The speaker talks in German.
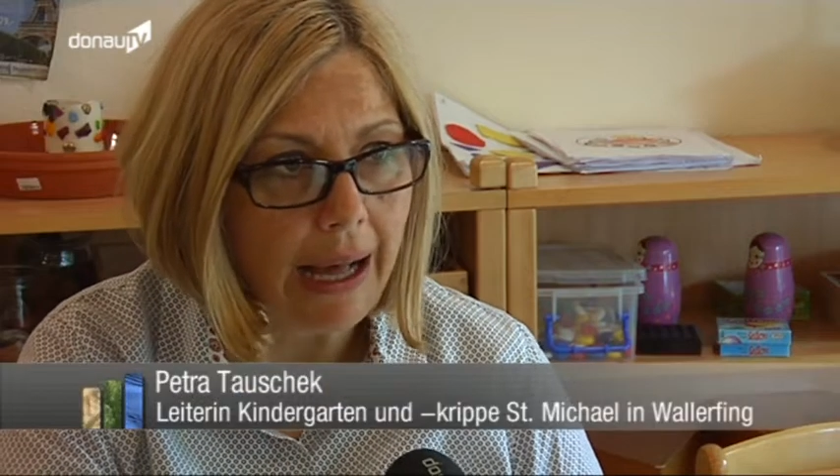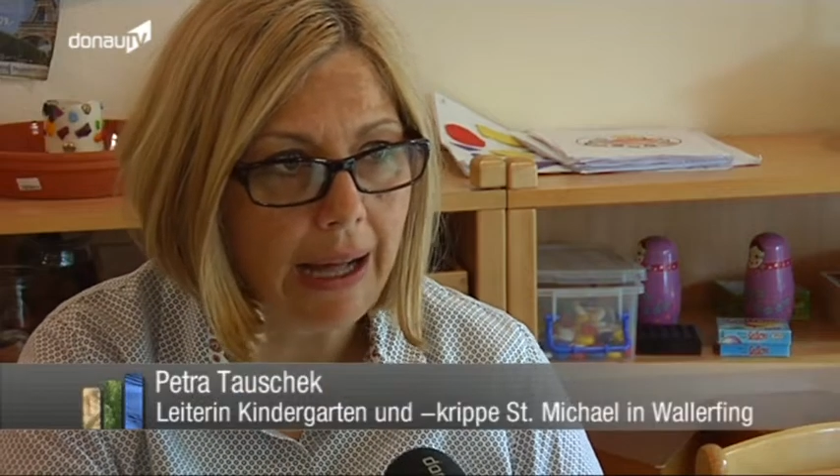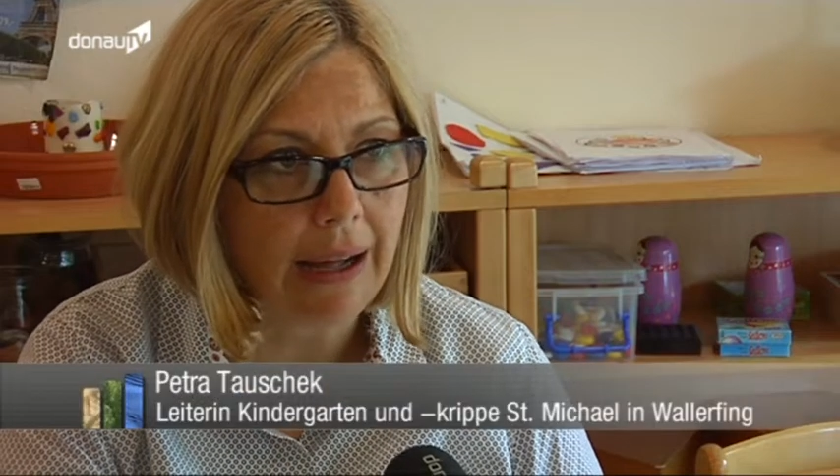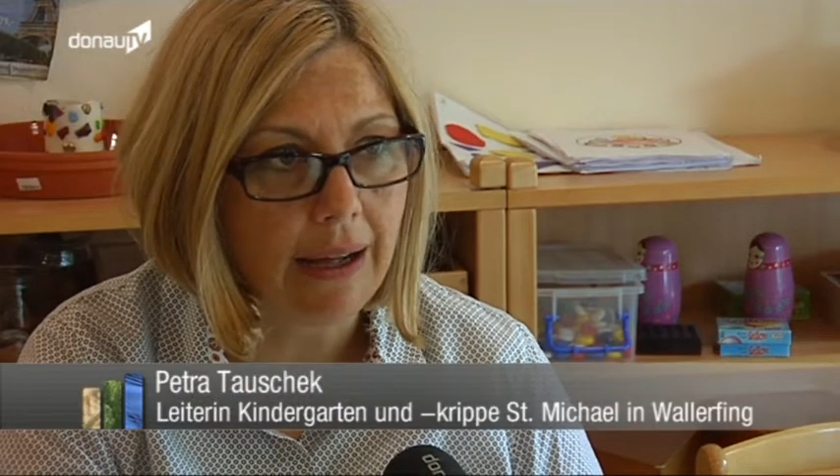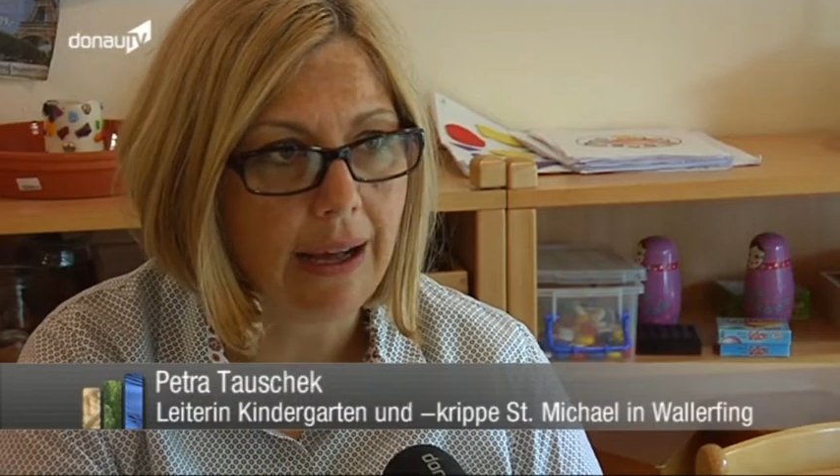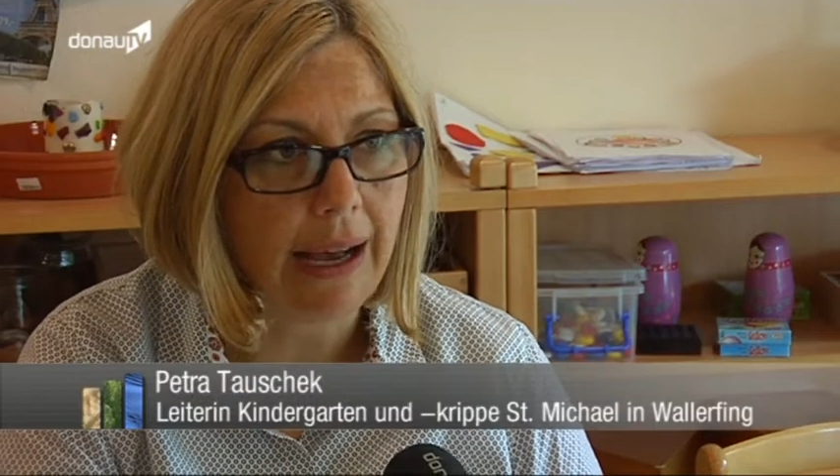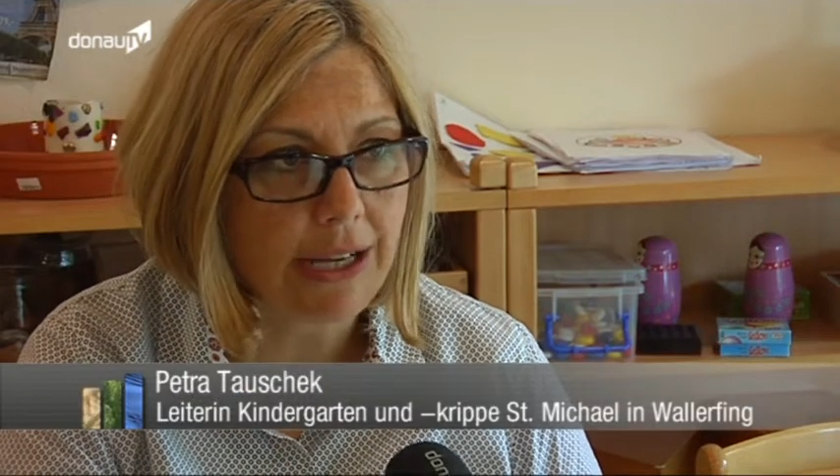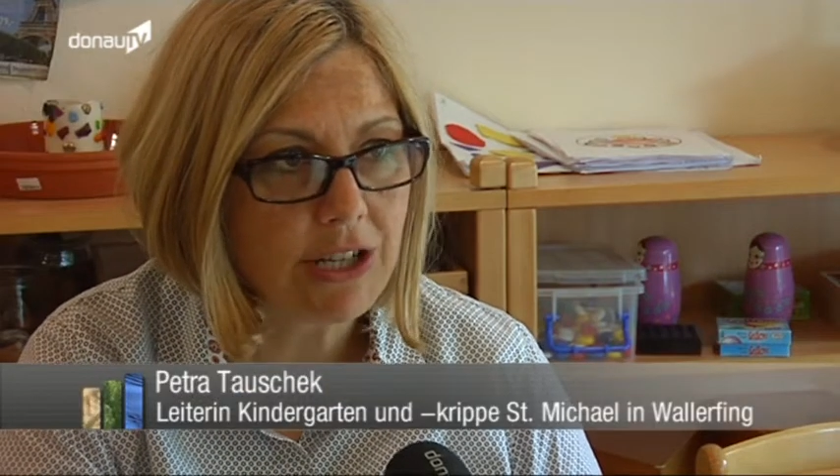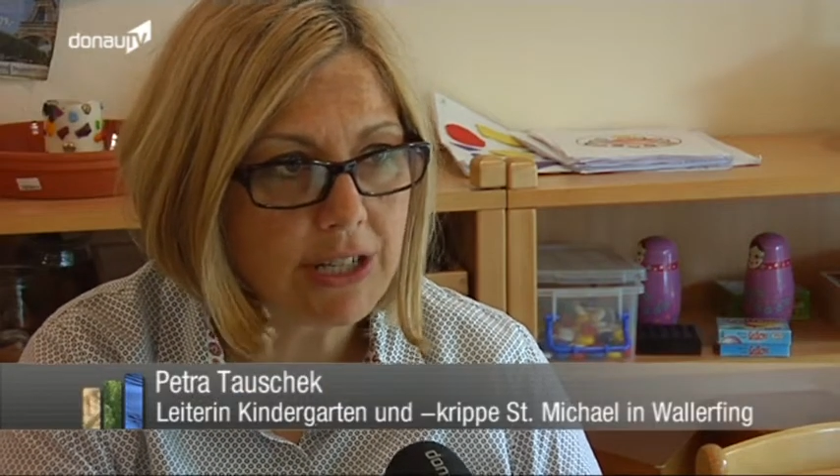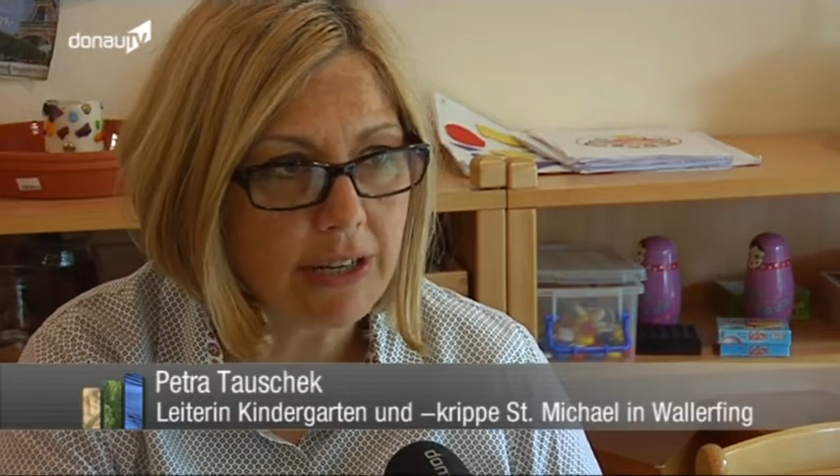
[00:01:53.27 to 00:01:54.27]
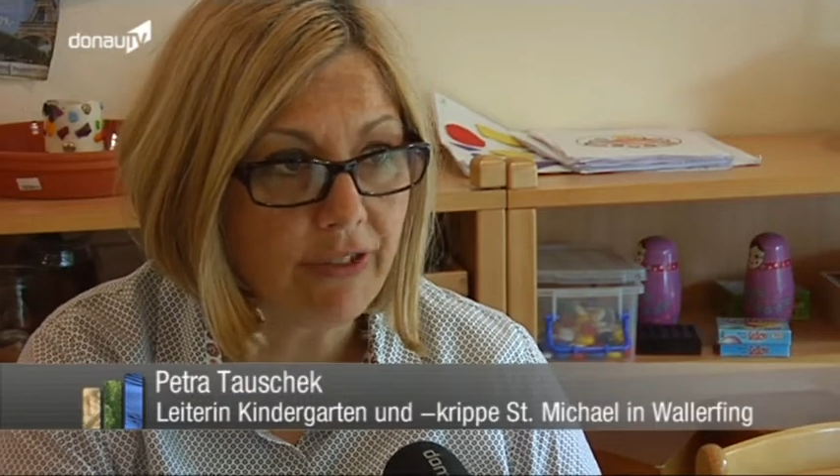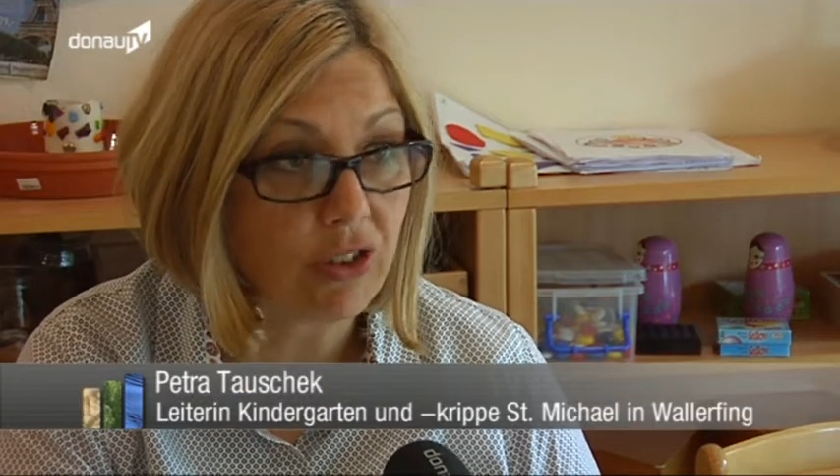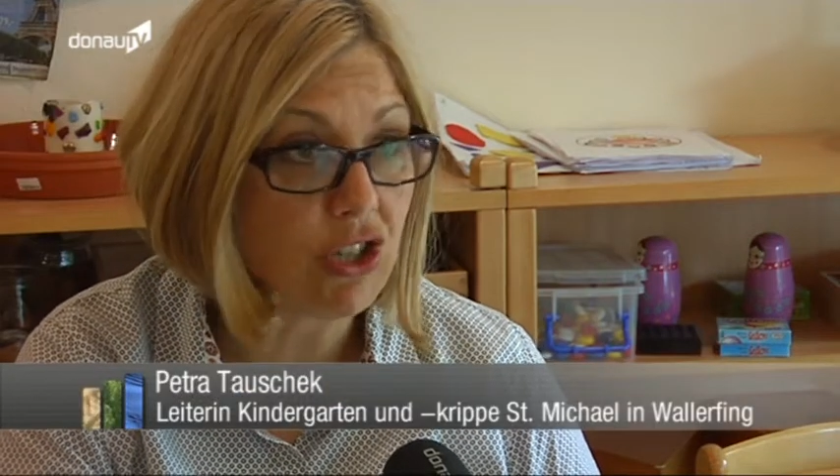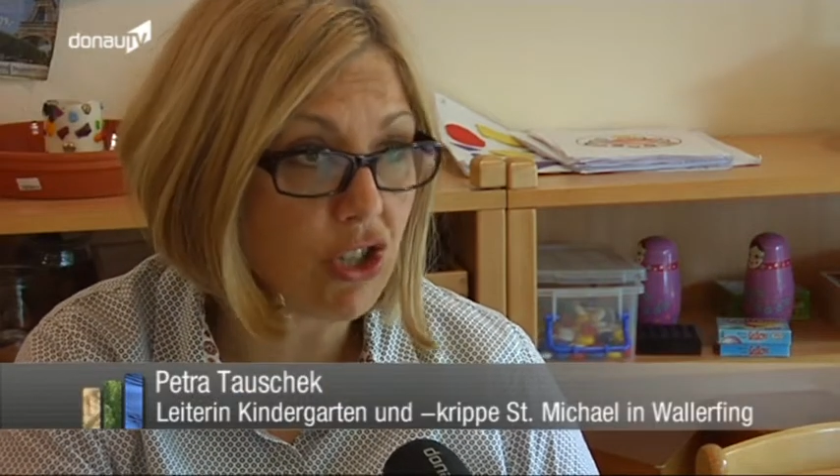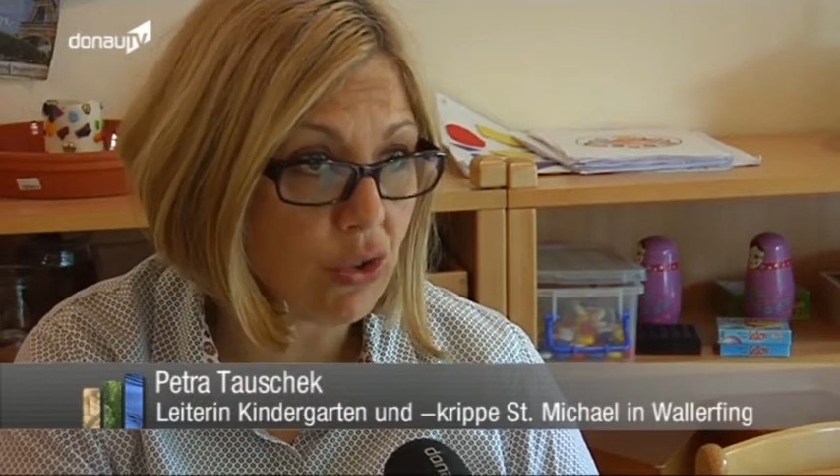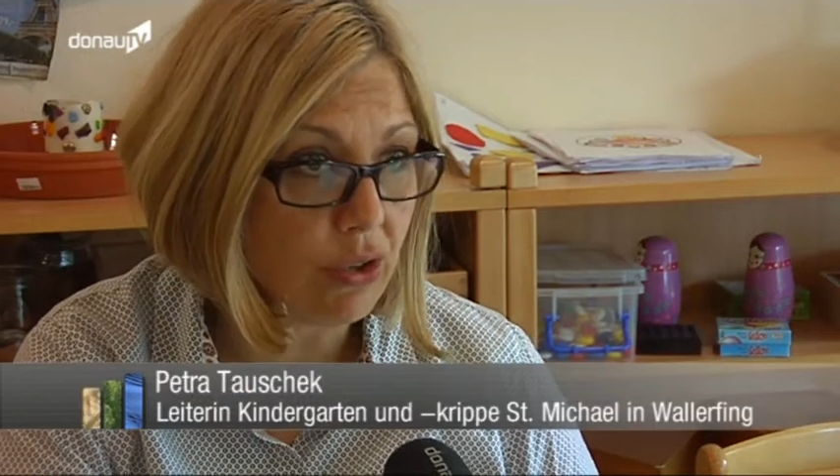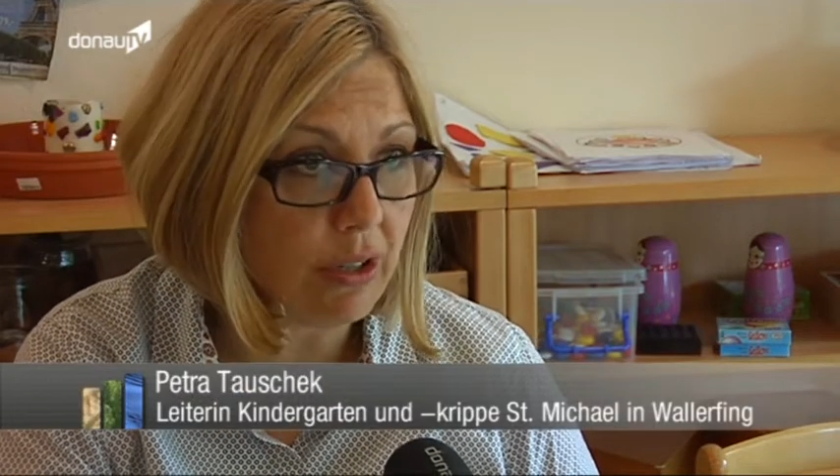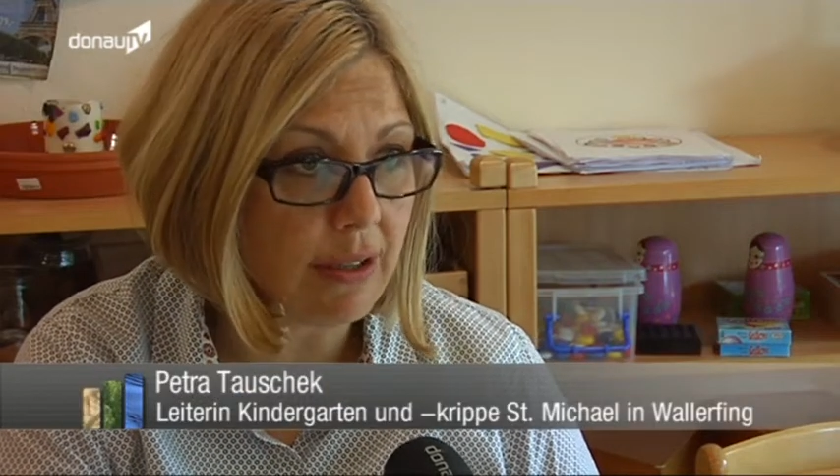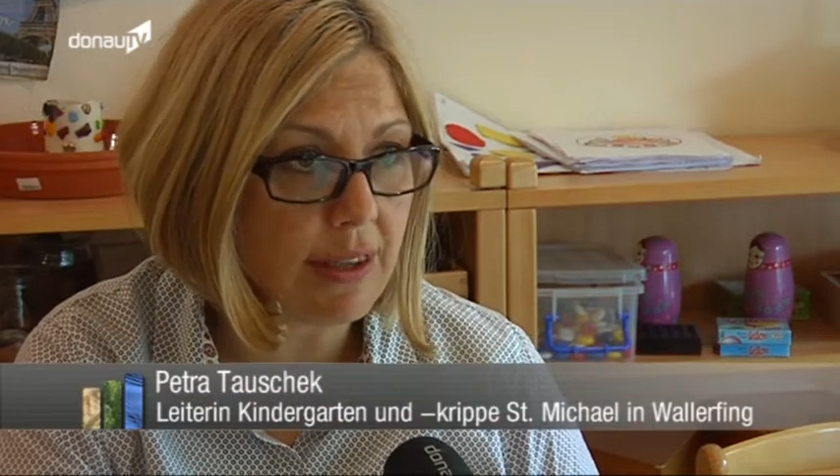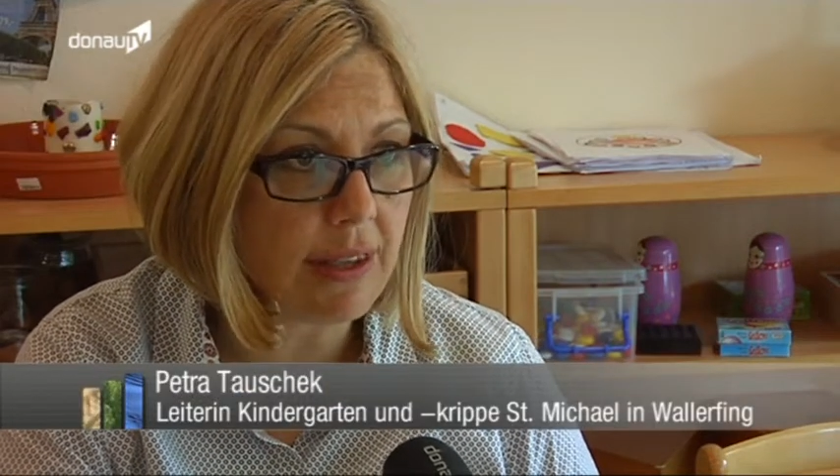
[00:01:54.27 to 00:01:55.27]
äh, einstellen von den
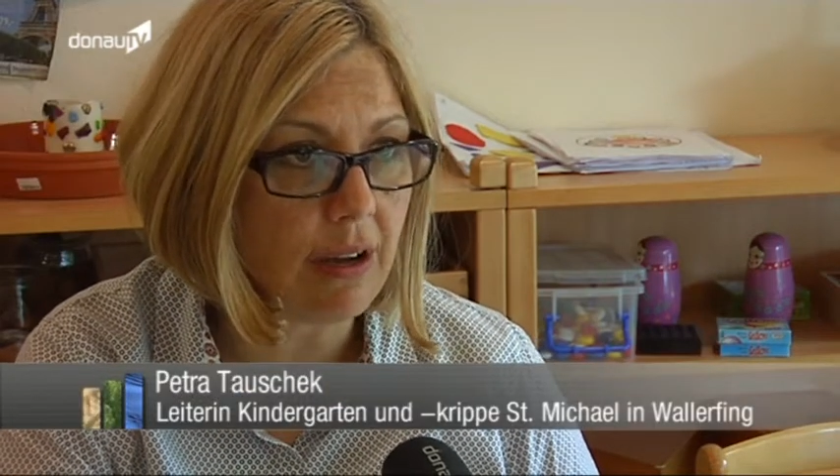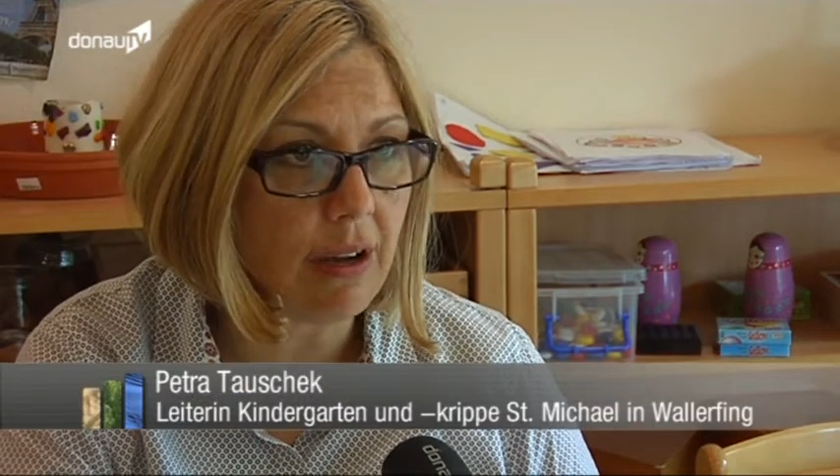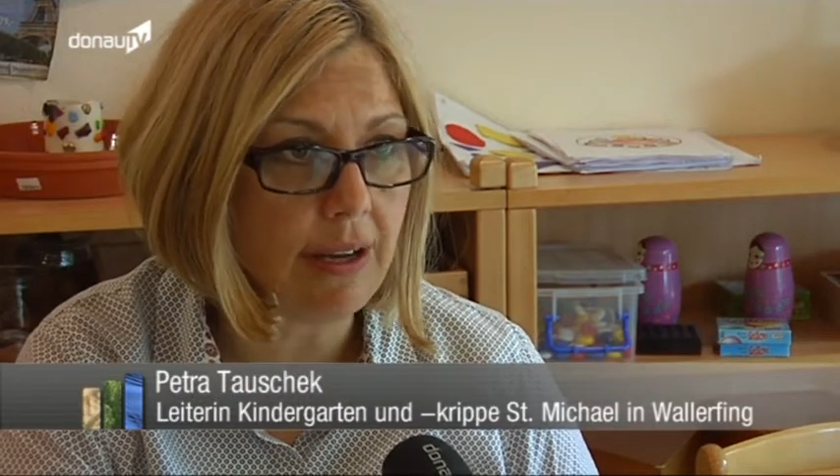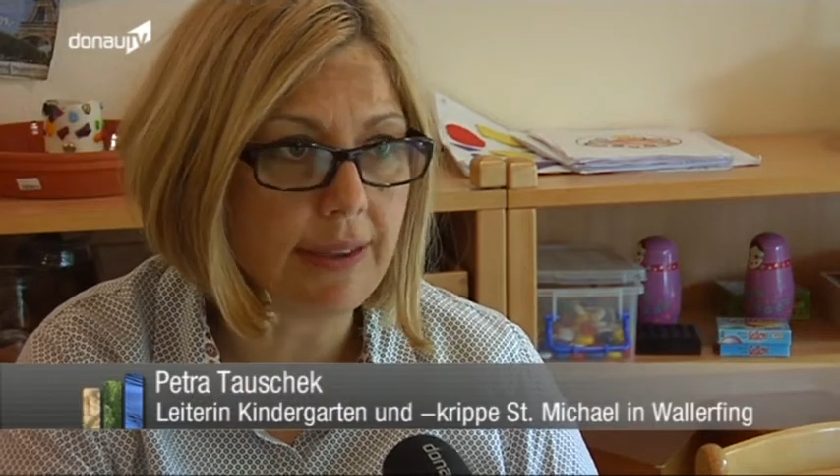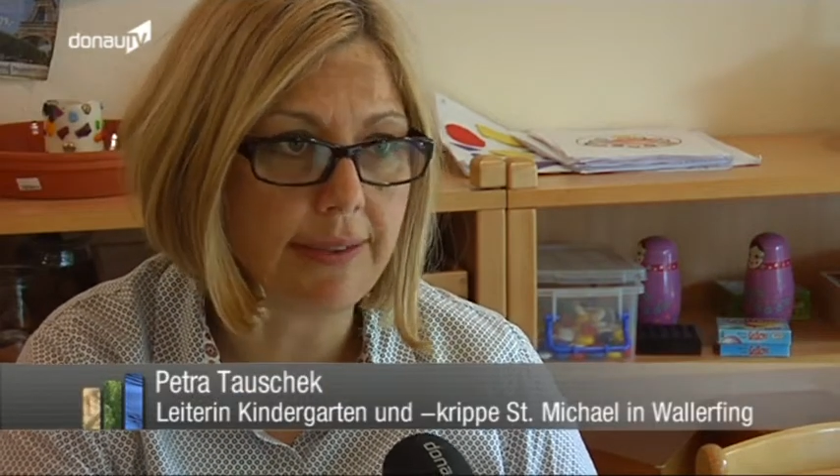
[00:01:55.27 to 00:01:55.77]
Stundenanzahlen.